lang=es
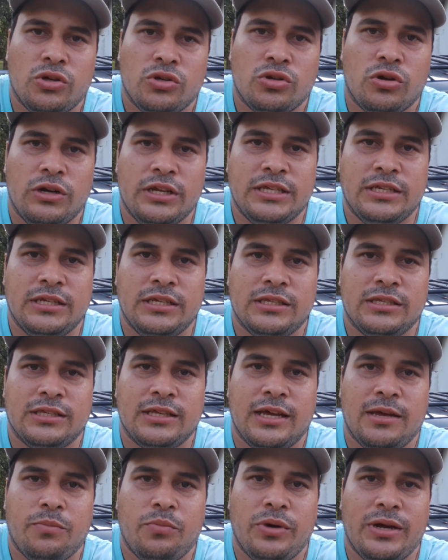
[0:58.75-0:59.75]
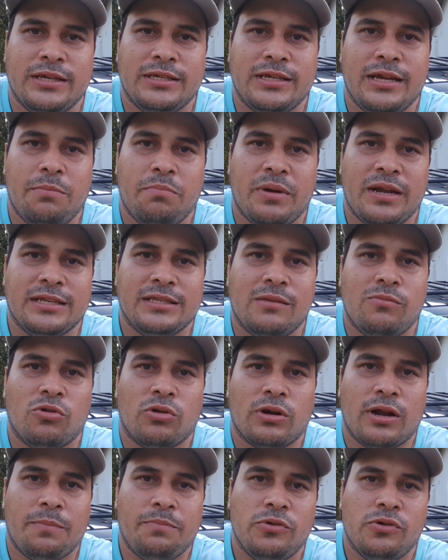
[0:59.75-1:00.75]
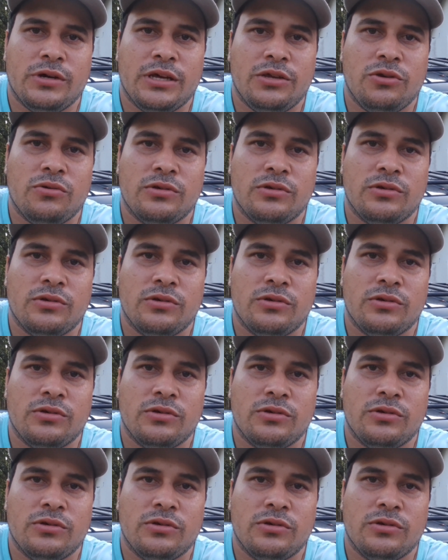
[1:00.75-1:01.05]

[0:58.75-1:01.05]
solicité pues el préstamo rápido que